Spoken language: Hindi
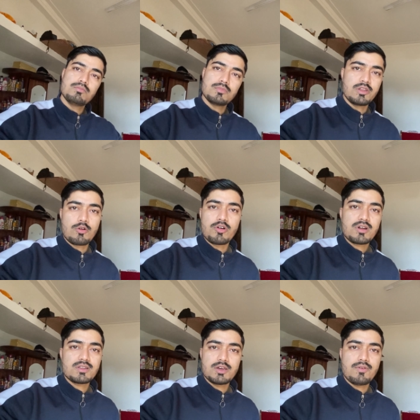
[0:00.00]
रिकॉर्ड
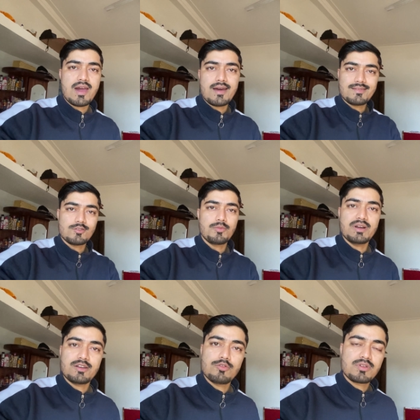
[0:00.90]
करते हुए आया था तो
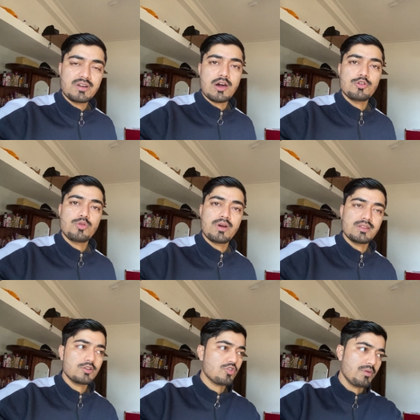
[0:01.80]
बैटरी उसकी डाउन हो गई
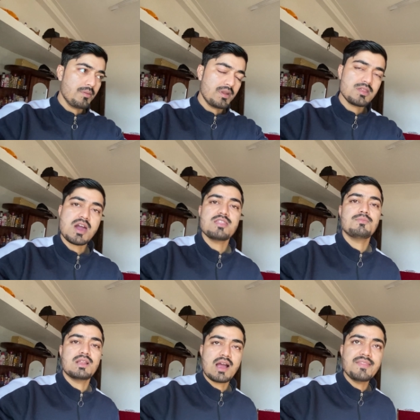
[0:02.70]
थी तो अभी मैंने चार्ज में
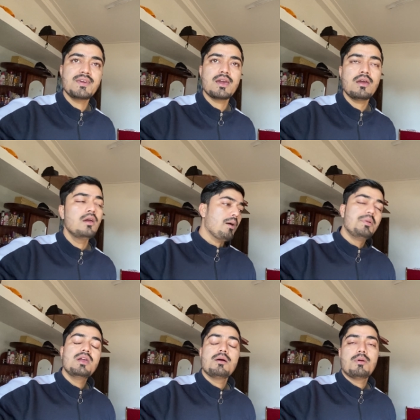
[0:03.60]
लगा दिया है
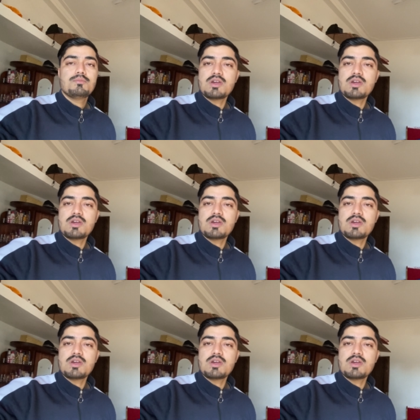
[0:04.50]
अभी अब हम